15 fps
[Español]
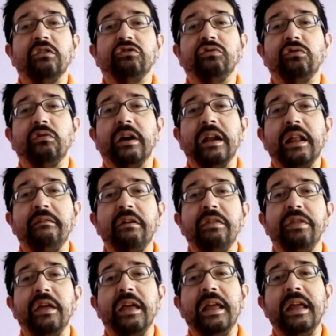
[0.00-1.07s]

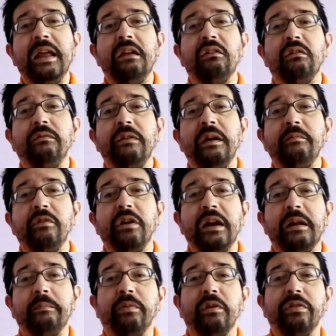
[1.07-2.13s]
suscríbanse y los vemos en
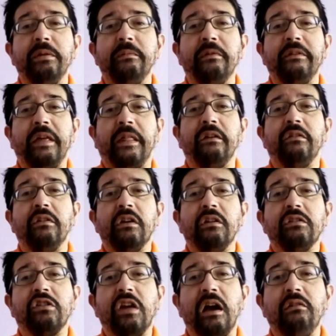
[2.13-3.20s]
el próximo video.
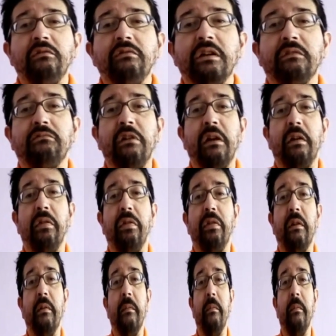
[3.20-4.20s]
Chao y cuídense.